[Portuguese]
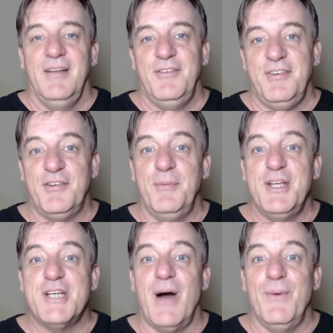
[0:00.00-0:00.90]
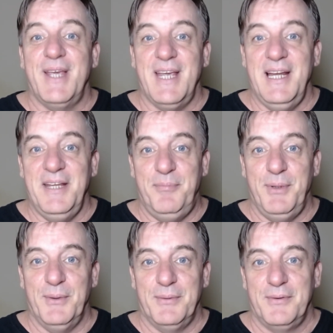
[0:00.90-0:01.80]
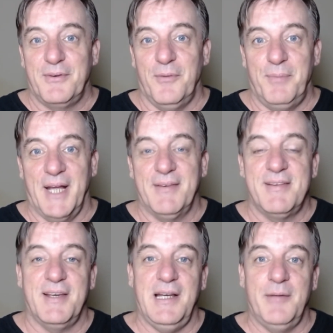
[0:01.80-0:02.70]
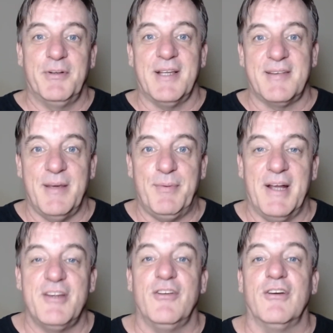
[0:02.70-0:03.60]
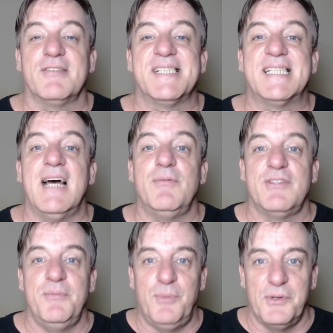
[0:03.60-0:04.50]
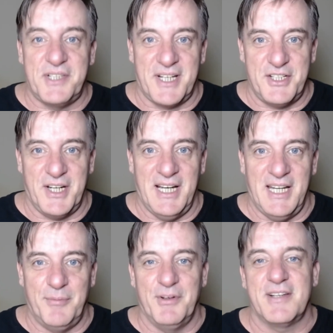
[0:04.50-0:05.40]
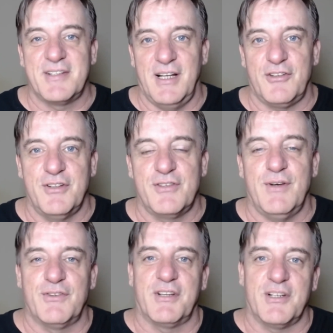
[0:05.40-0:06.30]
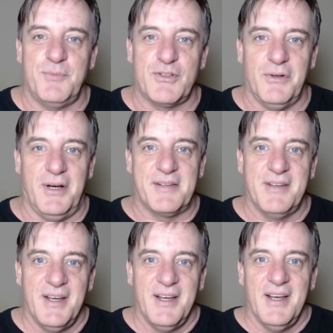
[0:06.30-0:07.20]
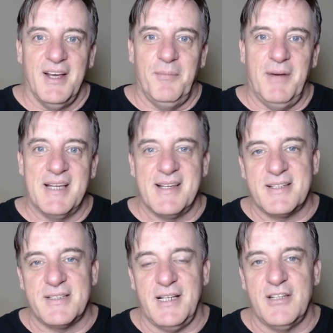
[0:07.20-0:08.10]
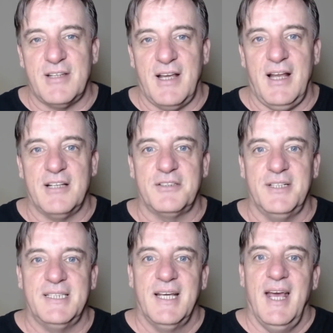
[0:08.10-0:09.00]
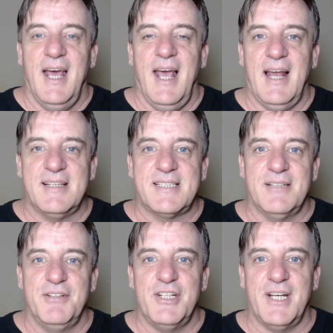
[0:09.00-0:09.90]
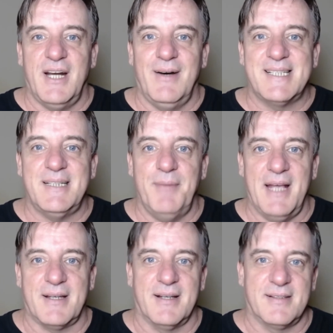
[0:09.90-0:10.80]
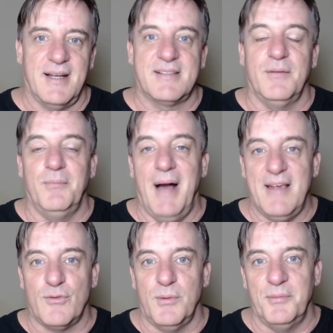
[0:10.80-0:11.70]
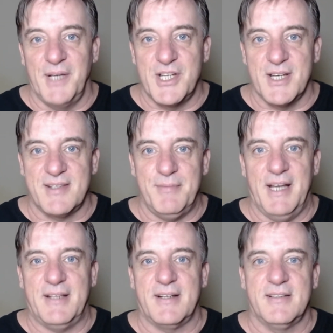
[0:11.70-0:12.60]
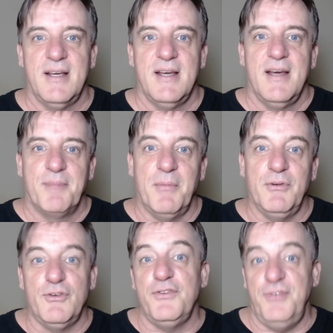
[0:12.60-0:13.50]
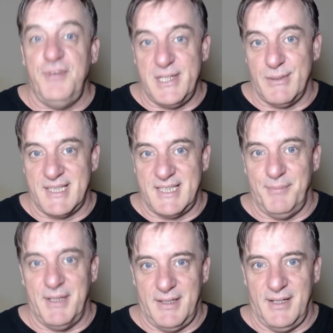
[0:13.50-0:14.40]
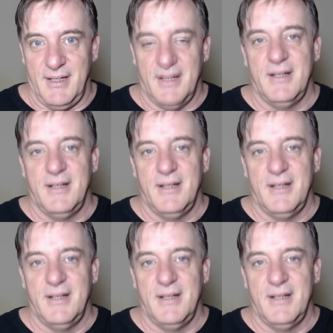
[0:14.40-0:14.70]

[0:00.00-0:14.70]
Dificilmente há um equilíbrio completa. Esse equilíbrio está sempre. a Gente, nós estamos em busca de equilíbrio nas relações com as outras pessoas. Mas essas relações, elas são, em geral, assimétricas. Elas são mais comumente assimétricas, porque é muito difícil a simetria.